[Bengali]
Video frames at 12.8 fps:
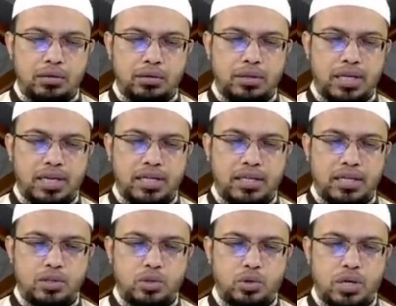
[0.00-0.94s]
তাই
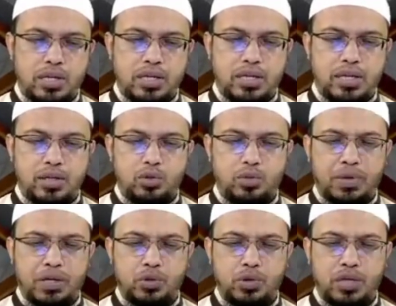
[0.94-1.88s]
তার জন্য আকিকার একটু
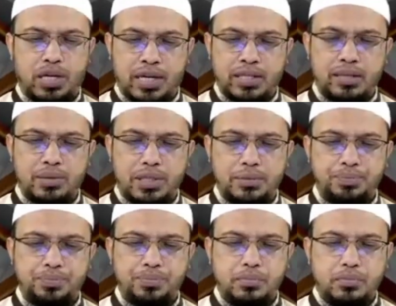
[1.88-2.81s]
মাংস কি রাখা যাবে
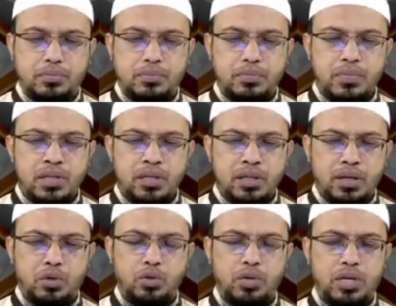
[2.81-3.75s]
তা
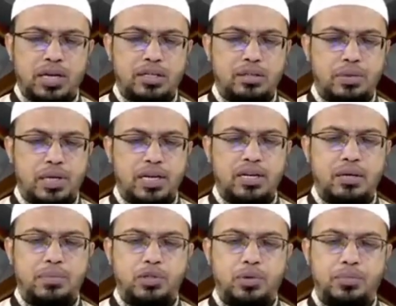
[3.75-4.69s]
কতদিন রাখা যাবে
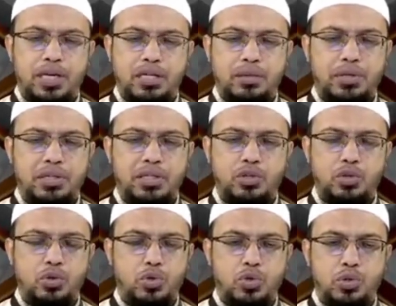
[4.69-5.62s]
আখের মাংস আপনি রাখতে পারেন তার
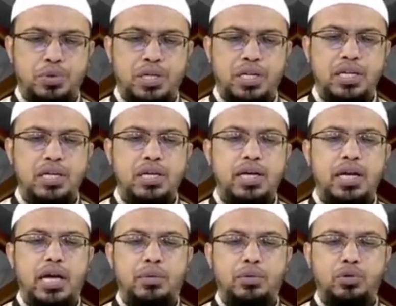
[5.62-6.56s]
জন্য কোনো অসুবিধা নেই
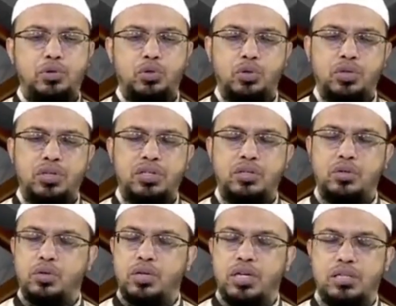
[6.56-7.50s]
এবং যতদিন ইচ্ছা
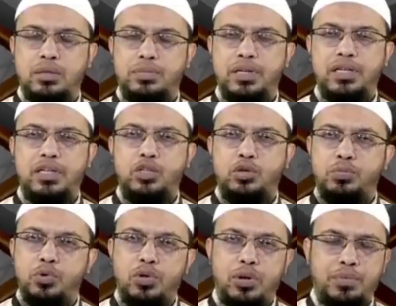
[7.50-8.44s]
ততদিন রাখতে পারেন এটা
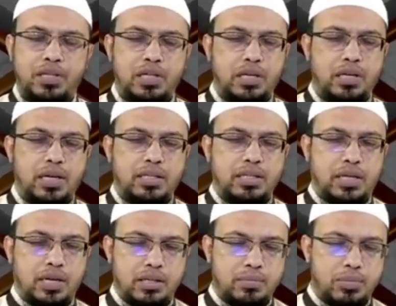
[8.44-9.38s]
সম্পূর্ণ আপনাদের
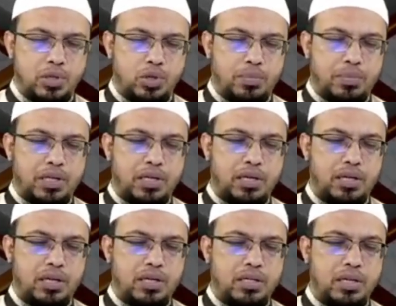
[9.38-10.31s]
এখতিয়ারাধীন বিষয় আপনাদের
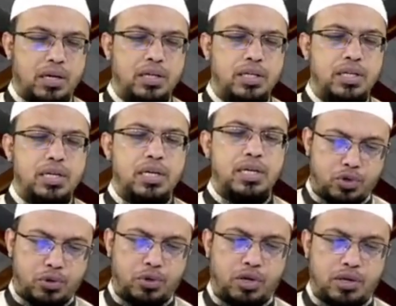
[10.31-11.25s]
ইচ্ছা
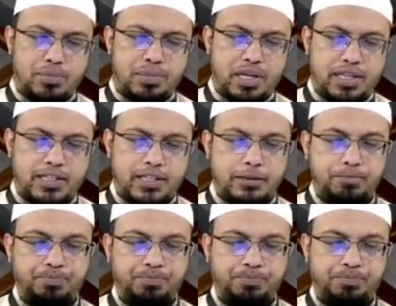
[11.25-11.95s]
গুল হক আপনি লিখেছেন